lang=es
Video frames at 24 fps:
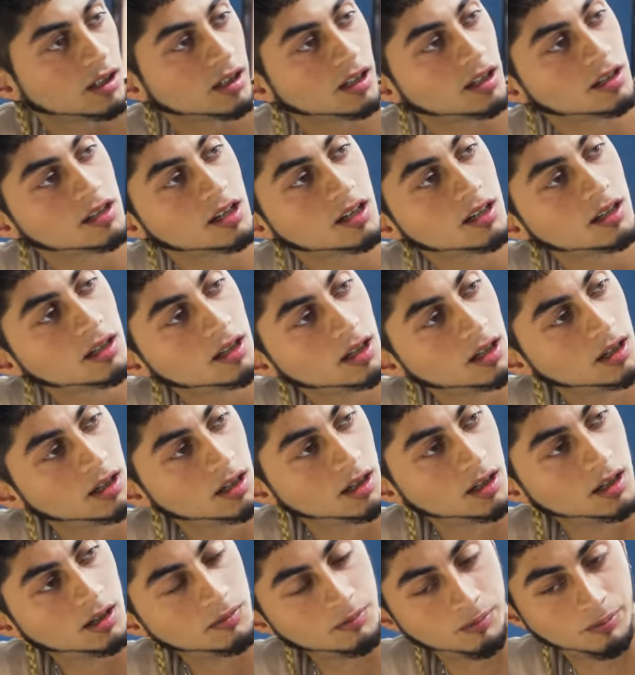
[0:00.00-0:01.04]
¿cachai? Ah.
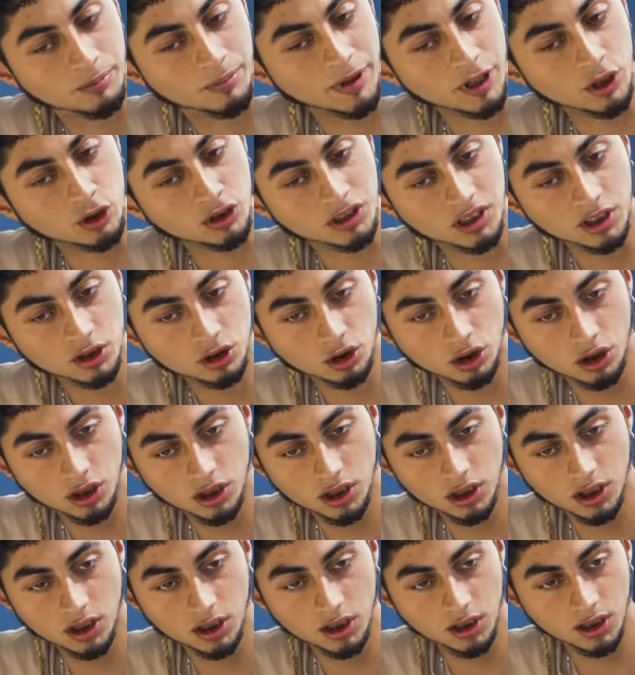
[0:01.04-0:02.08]
Pero sí
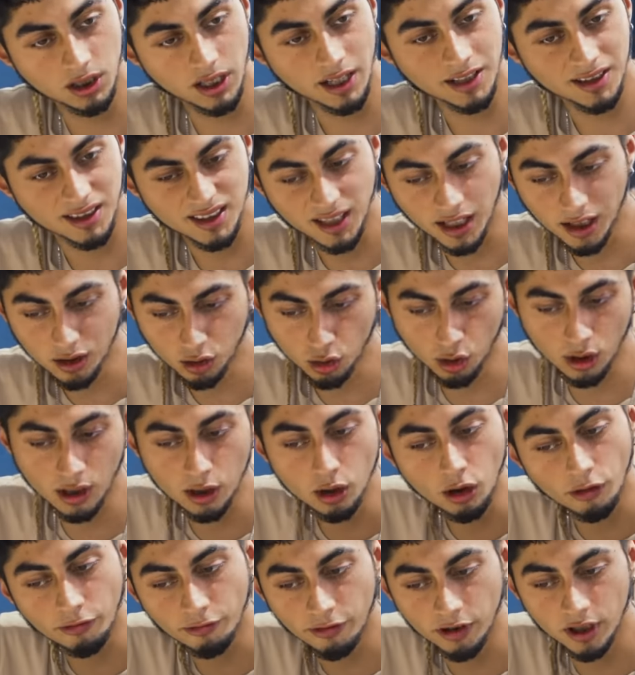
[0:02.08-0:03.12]
soy estricto
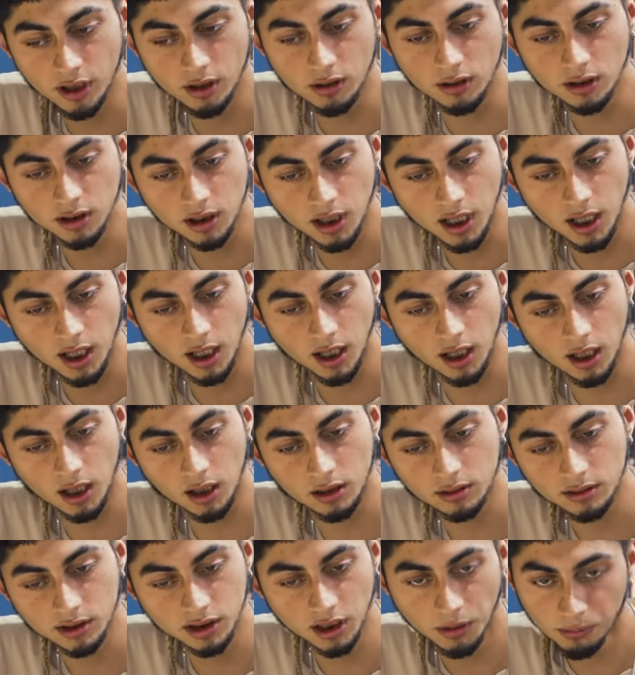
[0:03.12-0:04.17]
en los beats, o
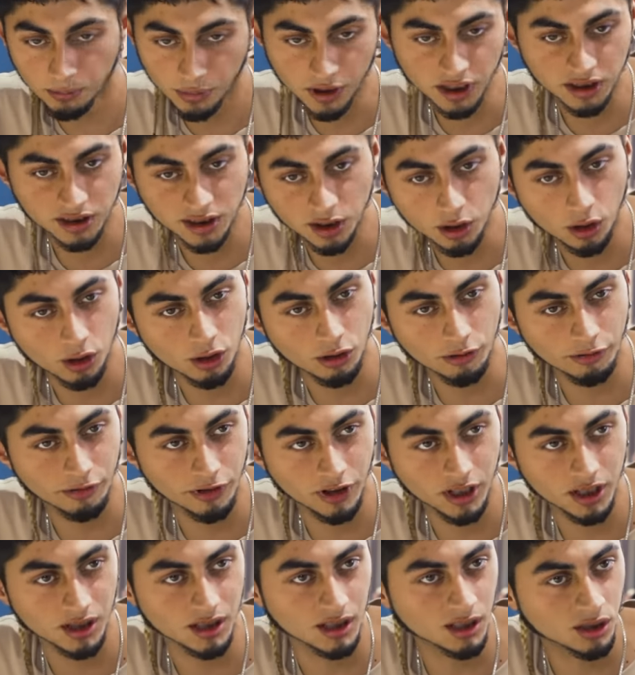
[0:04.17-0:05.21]
sea, siempre sigo los
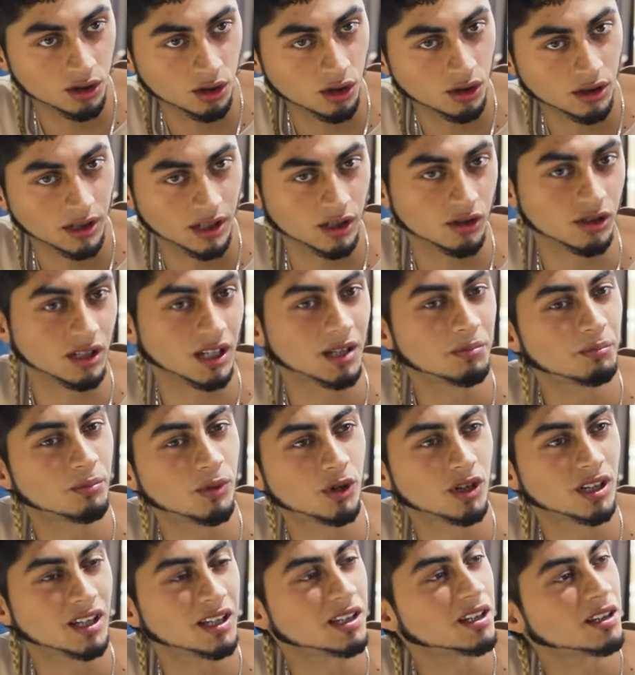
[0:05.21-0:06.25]
beats y yo creo que es
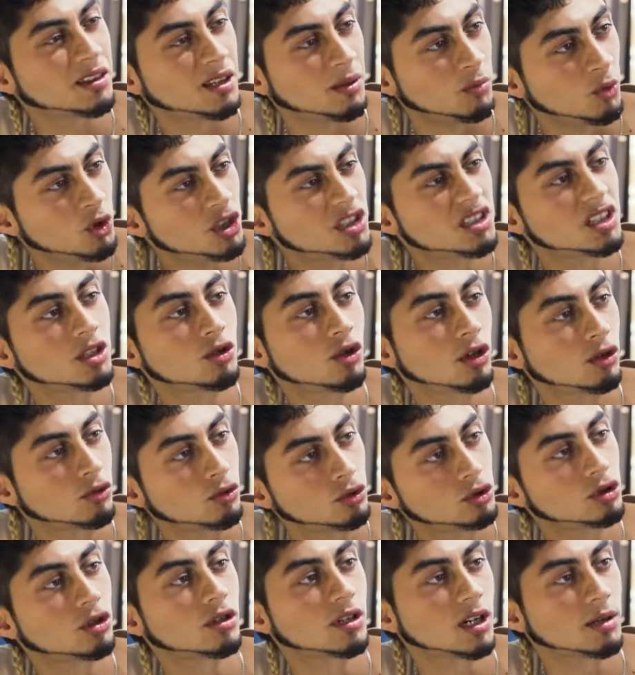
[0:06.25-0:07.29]
porque desde muy chico
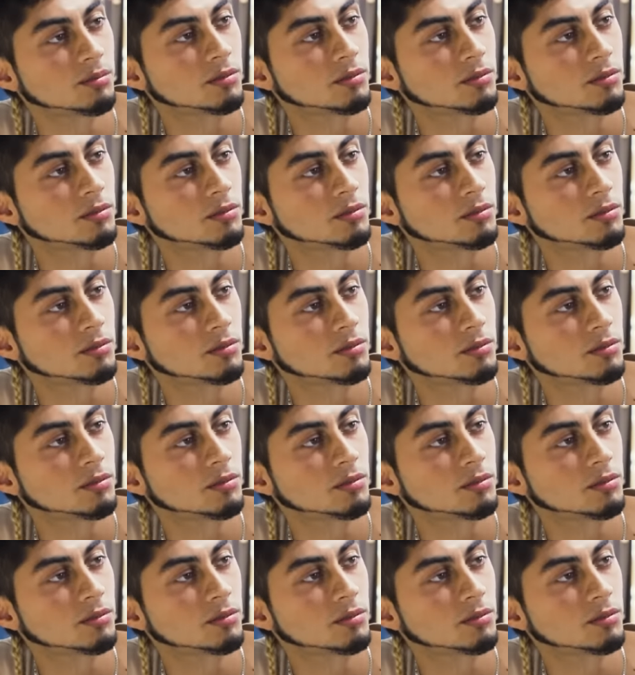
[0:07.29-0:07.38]
escucho